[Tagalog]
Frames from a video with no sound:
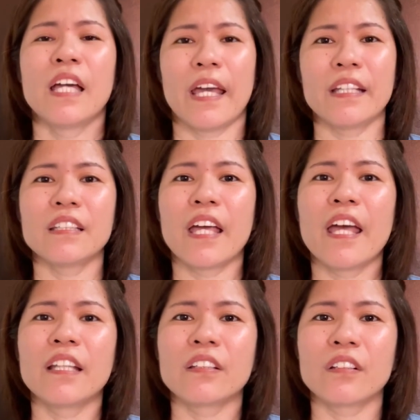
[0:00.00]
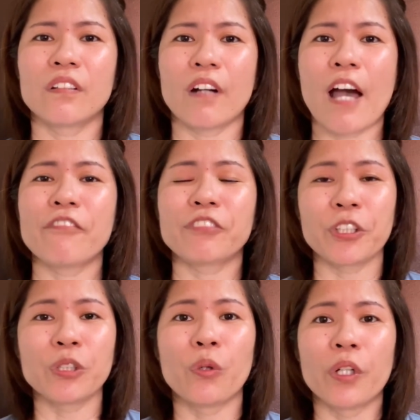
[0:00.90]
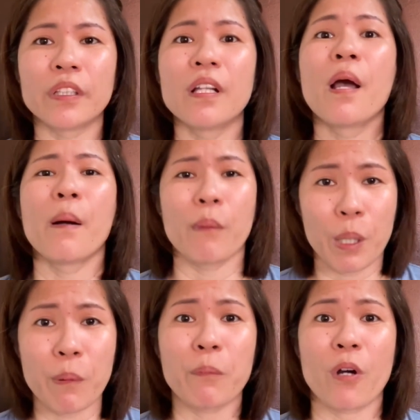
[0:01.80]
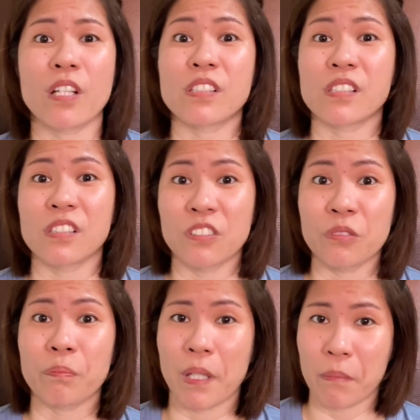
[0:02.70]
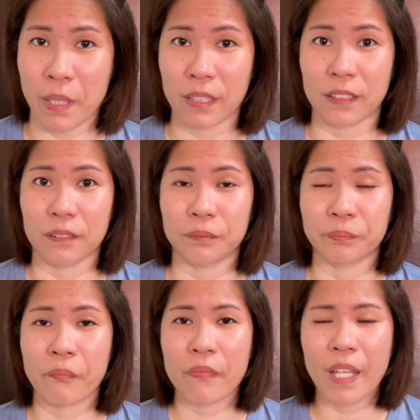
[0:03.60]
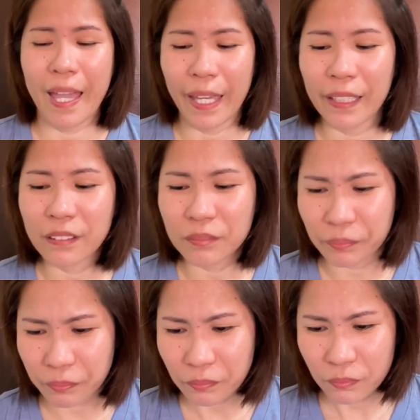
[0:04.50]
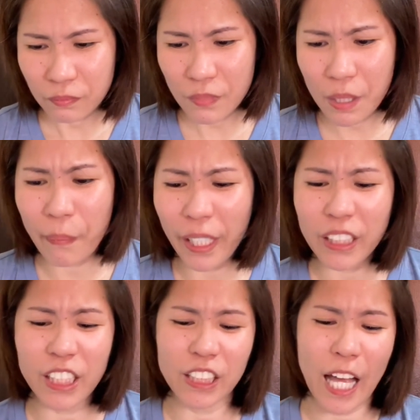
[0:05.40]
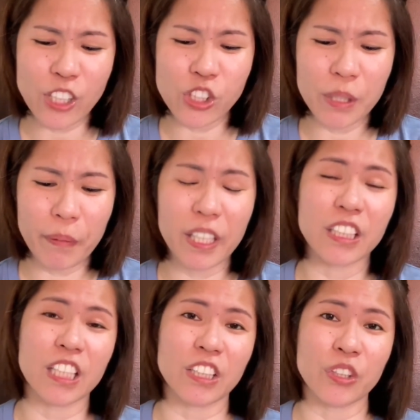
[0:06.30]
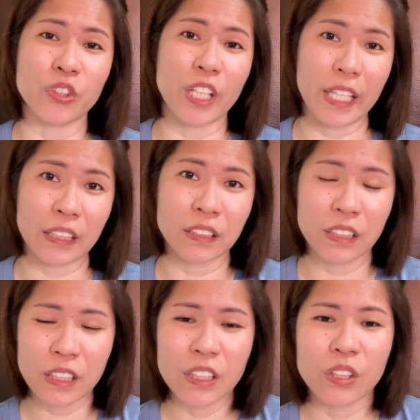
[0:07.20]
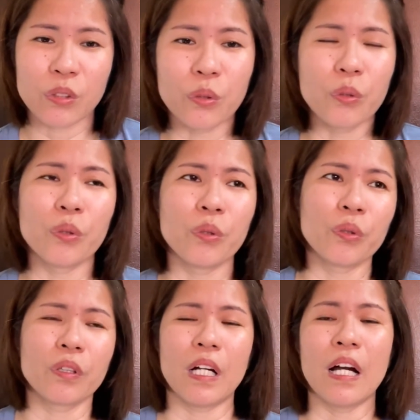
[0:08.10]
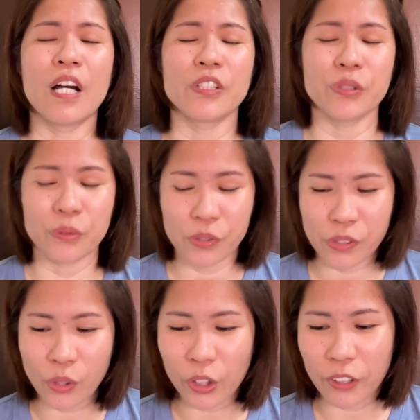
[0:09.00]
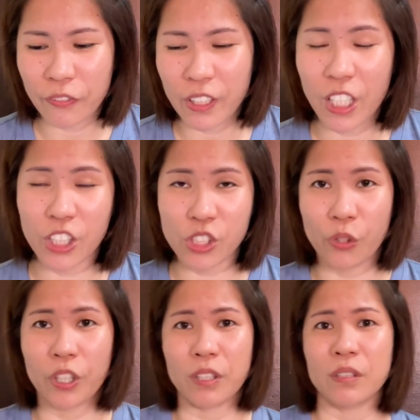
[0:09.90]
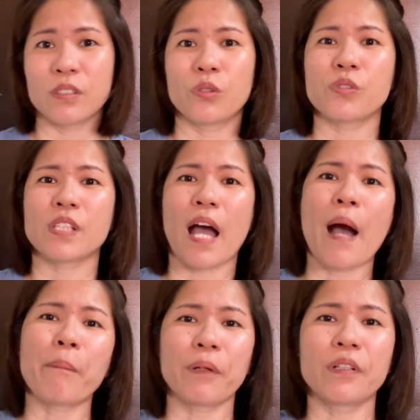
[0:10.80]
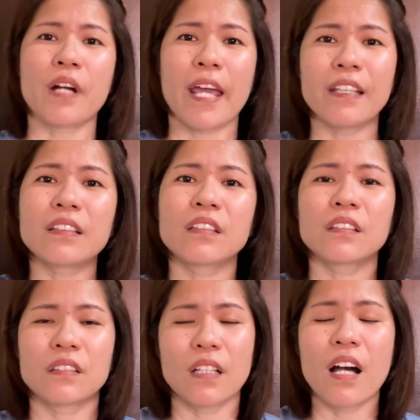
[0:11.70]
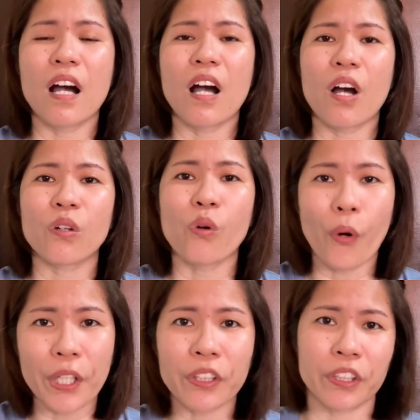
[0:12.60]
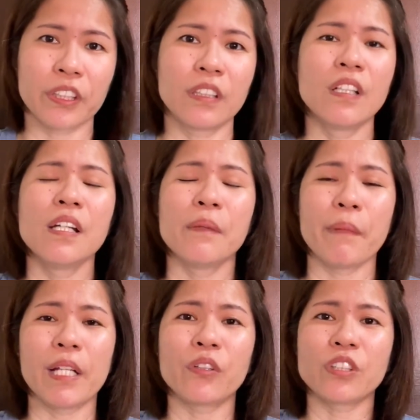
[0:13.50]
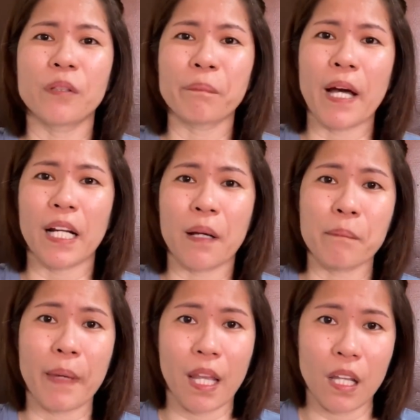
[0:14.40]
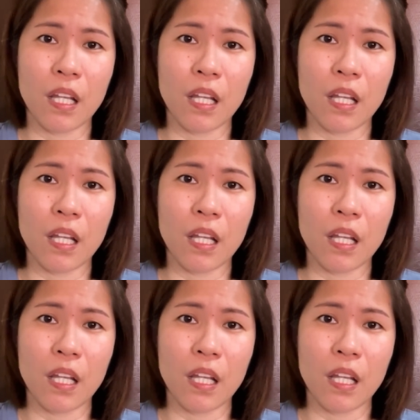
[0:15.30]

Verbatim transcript: And then, after nun, magpo-process na yung payment. And, makikita, actually makikita nyo yan kung uh, yung notification do sa upper right uh, corner, meron yung parang bell